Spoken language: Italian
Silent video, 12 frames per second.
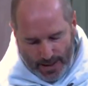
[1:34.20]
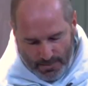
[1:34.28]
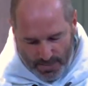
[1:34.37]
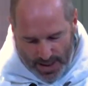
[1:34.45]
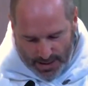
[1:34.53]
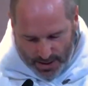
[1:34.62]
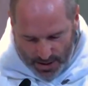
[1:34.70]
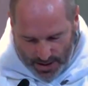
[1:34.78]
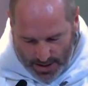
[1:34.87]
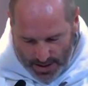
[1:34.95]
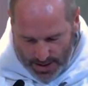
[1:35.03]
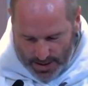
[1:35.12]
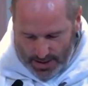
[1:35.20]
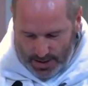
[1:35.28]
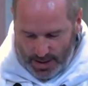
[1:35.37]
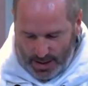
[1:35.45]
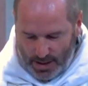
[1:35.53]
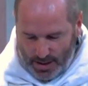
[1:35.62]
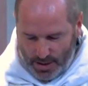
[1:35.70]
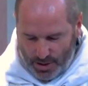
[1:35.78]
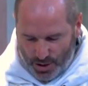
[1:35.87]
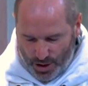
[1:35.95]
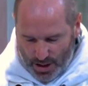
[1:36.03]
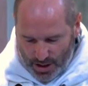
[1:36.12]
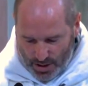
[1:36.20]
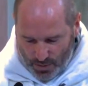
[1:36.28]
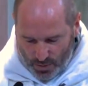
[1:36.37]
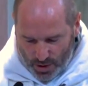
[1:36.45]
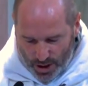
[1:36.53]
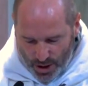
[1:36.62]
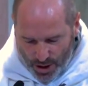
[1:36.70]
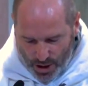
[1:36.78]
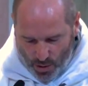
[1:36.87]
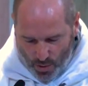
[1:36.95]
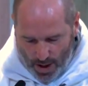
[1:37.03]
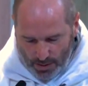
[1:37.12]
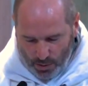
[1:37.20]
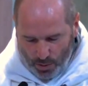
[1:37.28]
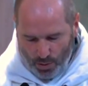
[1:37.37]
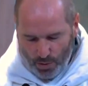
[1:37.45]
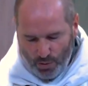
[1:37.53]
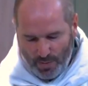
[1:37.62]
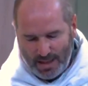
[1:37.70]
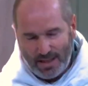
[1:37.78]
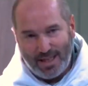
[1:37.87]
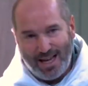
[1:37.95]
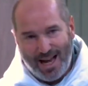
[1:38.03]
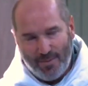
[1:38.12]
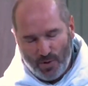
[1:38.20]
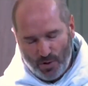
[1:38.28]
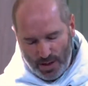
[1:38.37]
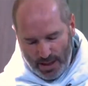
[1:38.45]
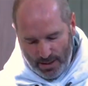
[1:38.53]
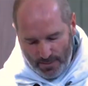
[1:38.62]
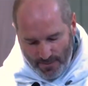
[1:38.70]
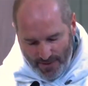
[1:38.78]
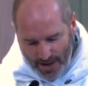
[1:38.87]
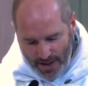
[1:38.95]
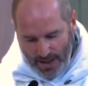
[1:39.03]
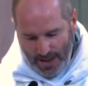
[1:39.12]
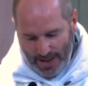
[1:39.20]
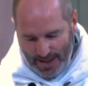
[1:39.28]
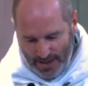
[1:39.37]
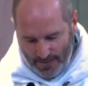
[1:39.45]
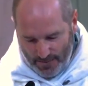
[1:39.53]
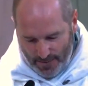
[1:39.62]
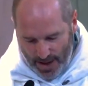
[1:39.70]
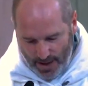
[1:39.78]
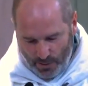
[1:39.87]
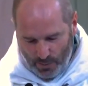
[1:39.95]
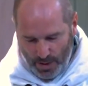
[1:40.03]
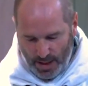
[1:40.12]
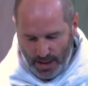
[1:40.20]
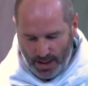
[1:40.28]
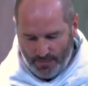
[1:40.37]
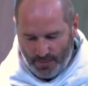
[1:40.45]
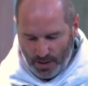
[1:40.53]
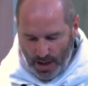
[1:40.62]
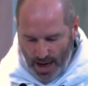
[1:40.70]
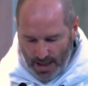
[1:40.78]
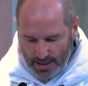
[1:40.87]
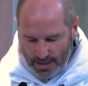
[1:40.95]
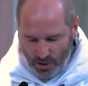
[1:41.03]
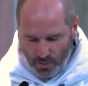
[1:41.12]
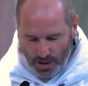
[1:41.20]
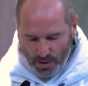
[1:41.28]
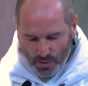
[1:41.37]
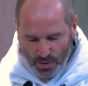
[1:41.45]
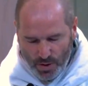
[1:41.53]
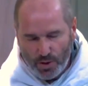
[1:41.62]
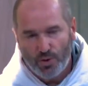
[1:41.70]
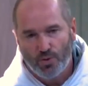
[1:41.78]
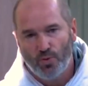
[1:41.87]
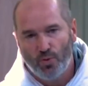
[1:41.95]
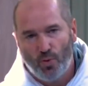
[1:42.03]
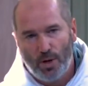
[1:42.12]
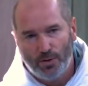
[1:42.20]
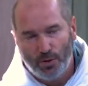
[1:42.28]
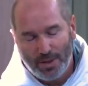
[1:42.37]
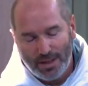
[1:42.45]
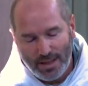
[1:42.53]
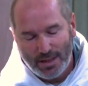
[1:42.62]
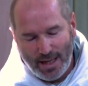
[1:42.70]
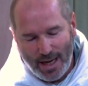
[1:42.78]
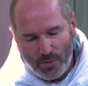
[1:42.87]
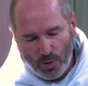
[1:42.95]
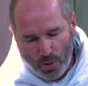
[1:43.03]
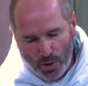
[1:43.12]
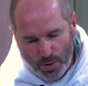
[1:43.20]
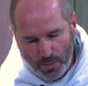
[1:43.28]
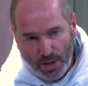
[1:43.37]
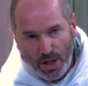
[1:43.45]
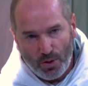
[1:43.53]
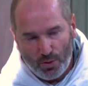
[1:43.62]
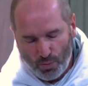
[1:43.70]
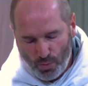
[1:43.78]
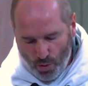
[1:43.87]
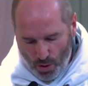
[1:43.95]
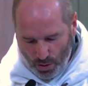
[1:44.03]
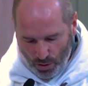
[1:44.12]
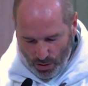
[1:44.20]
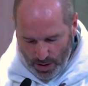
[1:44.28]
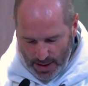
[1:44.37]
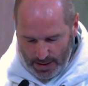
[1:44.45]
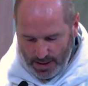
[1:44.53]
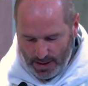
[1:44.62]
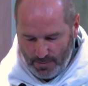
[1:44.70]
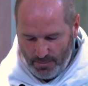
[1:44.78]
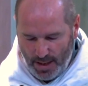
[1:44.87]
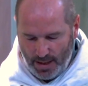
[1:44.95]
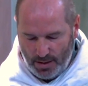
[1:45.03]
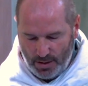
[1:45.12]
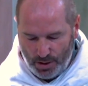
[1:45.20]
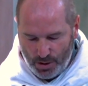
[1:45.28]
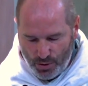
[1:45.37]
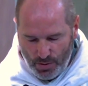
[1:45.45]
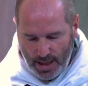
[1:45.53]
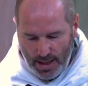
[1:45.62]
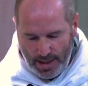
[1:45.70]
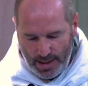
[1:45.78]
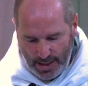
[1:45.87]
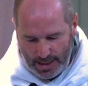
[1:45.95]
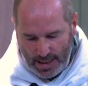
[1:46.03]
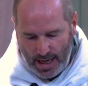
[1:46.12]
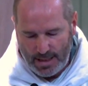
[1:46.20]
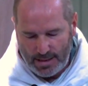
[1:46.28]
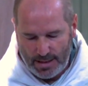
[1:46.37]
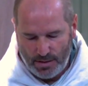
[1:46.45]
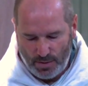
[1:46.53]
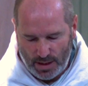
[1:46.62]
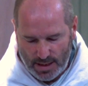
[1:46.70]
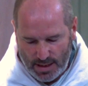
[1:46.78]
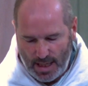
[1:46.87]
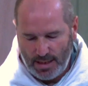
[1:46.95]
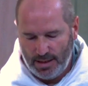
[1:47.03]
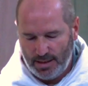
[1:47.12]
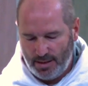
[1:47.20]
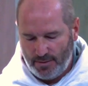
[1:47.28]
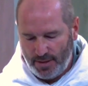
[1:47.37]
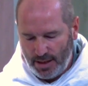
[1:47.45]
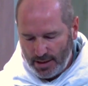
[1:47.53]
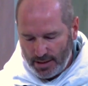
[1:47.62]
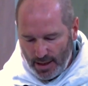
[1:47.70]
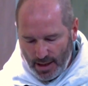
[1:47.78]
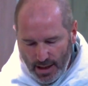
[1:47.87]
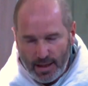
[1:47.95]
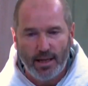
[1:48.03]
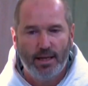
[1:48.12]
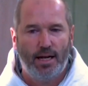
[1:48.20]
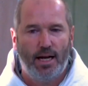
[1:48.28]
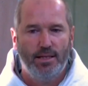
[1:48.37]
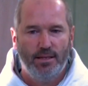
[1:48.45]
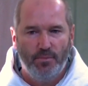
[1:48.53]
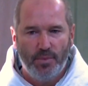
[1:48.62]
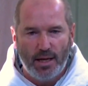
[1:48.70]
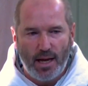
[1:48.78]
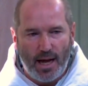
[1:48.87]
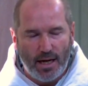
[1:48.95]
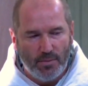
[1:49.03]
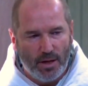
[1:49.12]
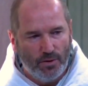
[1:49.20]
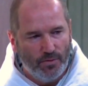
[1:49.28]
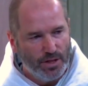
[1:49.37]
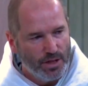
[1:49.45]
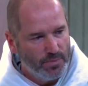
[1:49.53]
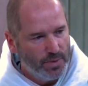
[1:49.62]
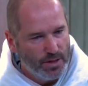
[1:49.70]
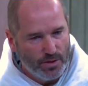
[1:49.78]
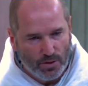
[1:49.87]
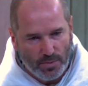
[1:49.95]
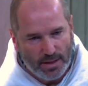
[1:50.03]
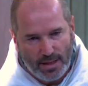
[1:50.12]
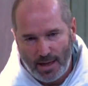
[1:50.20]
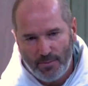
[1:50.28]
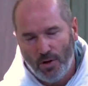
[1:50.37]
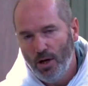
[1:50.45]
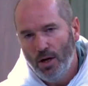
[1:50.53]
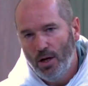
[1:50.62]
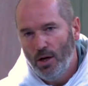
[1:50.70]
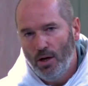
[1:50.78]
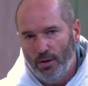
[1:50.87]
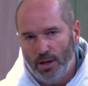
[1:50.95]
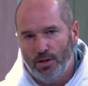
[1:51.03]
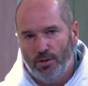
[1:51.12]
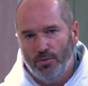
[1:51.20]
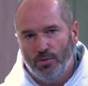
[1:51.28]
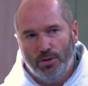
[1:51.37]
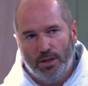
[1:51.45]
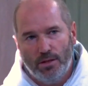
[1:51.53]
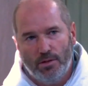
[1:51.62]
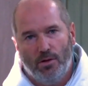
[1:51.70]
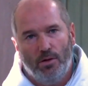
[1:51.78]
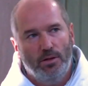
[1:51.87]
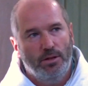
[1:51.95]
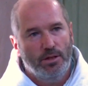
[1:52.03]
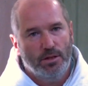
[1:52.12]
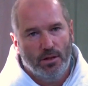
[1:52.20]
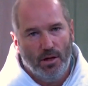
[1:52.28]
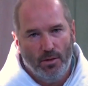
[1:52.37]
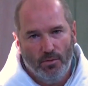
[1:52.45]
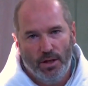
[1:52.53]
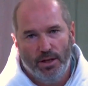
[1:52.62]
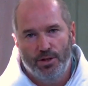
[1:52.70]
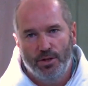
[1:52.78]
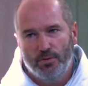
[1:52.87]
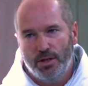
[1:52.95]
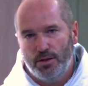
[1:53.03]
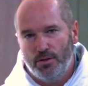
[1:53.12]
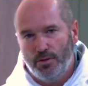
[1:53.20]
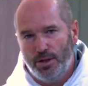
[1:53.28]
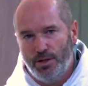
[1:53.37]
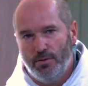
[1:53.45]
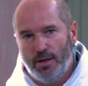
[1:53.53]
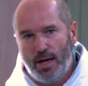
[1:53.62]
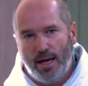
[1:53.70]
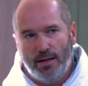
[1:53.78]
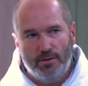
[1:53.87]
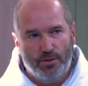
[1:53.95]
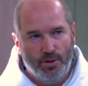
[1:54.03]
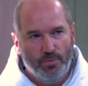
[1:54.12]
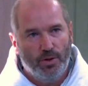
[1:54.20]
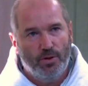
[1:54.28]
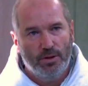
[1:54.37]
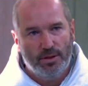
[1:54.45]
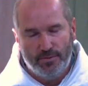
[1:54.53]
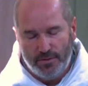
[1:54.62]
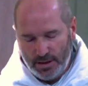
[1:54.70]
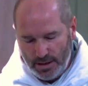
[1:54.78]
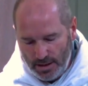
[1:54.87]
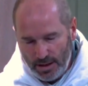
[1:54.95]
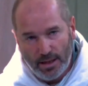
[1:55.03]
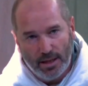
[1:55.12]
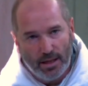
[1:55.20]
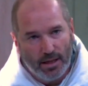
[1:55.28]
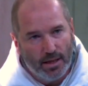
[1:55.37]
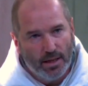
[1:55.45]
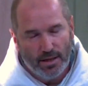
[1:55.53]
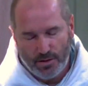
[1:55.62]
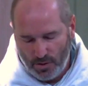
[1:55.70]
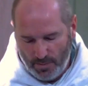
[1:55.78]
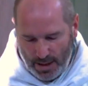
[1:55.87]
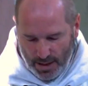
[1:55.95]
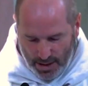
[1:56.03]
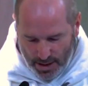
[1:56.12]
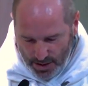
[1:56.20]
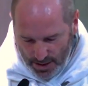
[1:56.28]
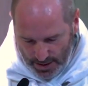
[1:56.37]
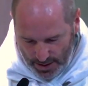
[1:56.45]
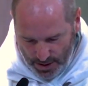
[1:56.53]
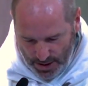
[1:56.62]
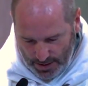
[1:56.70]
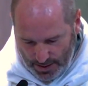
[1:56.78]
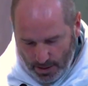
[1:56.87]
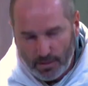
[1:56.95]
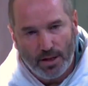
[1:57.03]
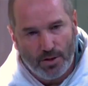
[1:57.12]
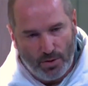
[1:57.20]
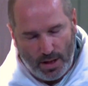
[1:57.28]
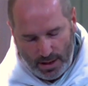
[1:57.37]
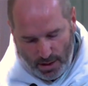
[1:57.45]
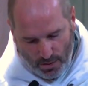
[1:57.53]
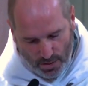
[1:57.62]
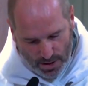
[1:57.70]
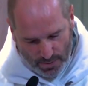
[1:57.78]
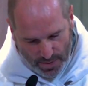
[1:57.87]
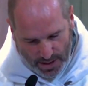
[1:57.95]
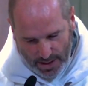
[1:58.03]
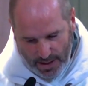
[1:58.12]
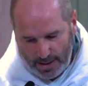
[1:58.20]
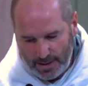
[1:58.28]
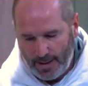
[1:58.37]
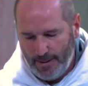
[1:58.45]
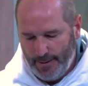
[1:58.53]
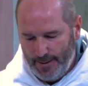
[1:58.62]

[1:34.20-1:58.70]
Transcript: Il Padre Celeste ci esaudisce quando noi domandiamo il bene, il vero bene, anzi come aggiunge Gesù, quando domandiamo lo spirito buono letteralmente, cioè la grazia di una santa vita e le grazie per l'anima. Noi invece spesso domandiamo la salute, i soldi, se no guarisci questo, guarisci quell'altro, nipote, figli, e, insomma, eccetera, eccetera, che sono anche cose per carità